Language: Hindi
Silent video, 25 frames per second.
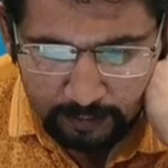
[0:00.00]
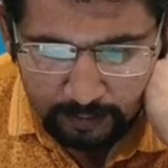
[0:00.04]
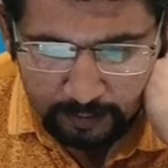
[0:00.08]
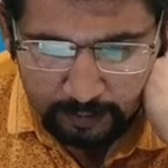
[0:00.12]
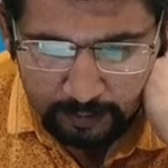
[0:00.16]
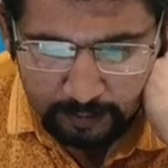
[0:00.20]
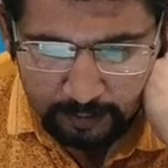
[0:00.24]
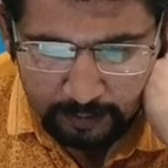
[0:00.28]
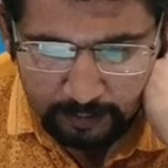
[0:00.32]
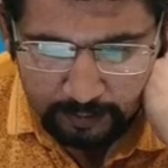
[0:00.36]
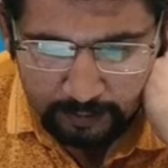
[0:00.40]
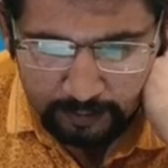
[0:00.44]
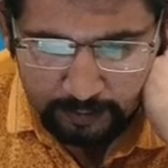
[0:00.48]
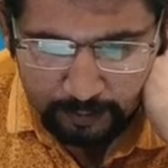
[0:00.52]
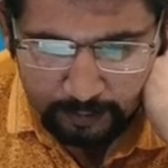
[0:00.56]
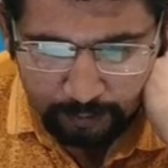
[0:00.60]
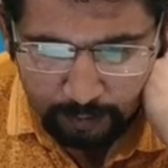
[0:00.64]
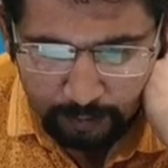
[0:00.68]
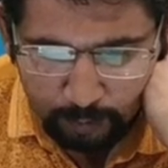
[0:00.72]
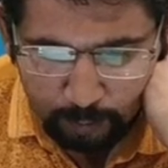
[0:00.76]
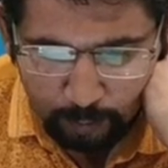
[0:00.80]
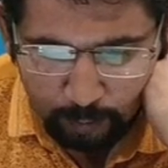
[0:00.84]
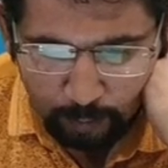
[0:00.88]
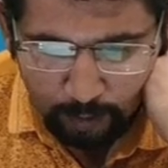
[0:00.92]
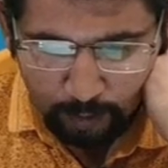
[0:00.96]
इज
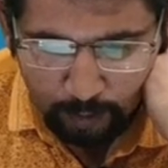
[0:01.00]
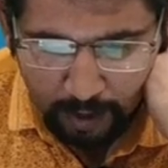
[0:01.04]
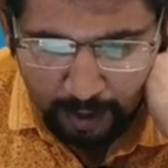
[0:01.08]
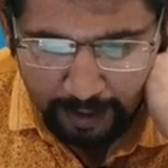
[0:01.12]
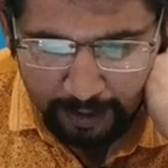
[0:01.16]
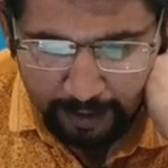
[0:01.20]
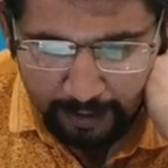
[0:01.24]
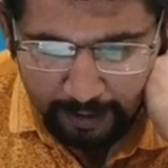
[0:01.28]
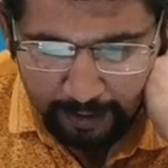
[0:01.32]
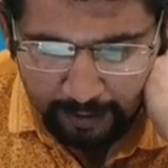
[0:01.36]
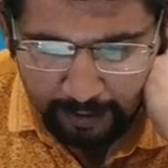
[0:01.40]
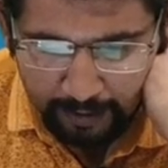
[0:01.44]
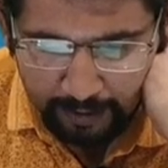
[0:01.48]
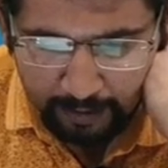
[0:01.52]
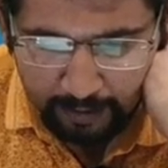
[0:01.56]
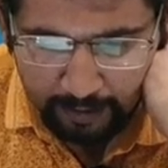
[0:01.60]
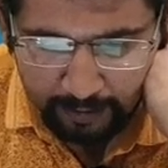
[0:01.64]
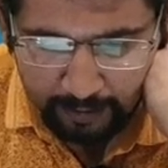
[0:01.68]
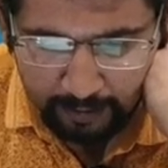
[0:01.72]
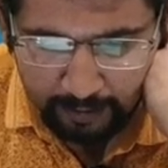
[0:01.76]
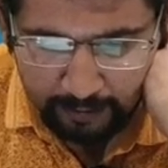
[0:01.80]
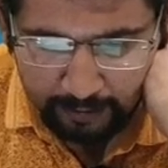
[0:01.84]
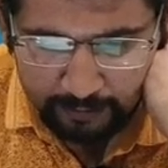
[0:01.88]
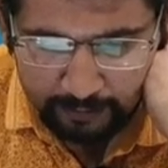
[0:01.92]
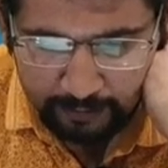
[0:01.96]
इक्वल टू आई
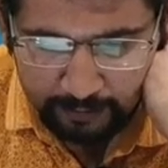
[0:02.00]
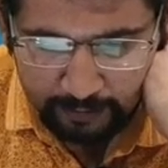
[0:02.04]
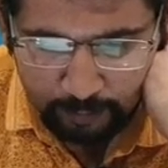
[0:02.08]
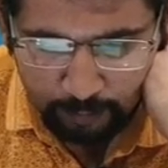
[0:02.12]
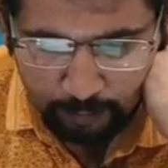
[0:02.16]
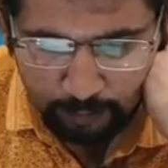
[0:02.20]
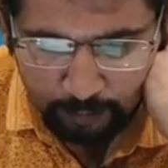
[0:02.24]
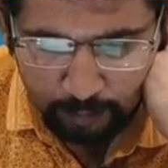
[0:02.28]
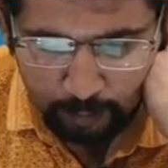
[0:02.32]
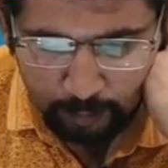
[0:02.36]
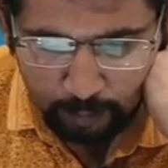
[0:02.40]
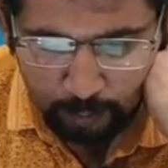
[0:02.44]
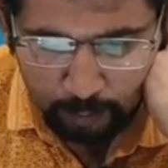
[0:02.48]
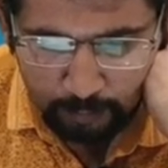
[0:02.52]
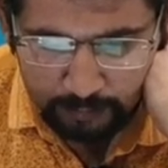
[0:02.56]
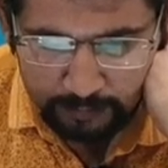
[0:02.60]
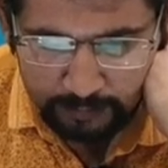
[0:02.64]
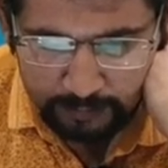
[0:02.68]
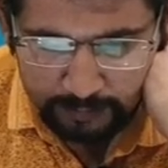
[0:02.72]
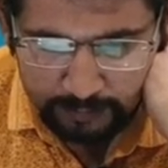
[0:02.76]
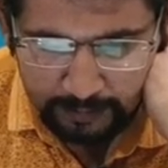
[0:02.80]
इज इक्वल टू